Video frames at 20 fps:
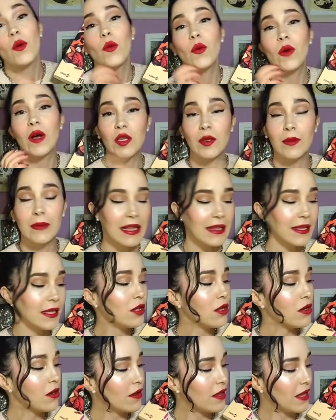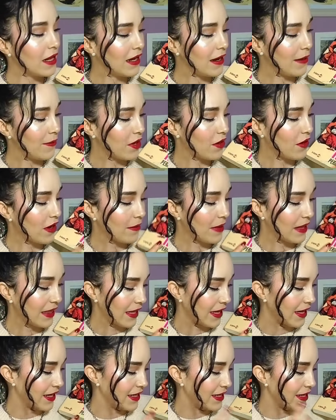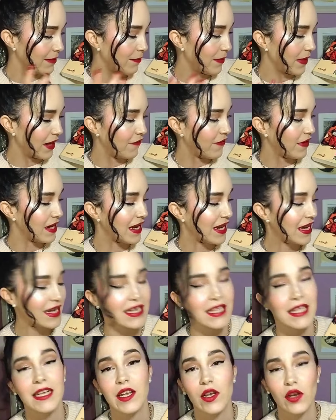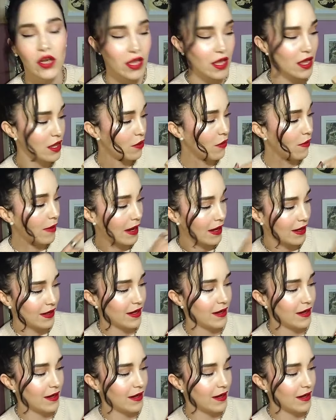cuando vi el título del libro, Rebeldes periféricas del siglo XIX,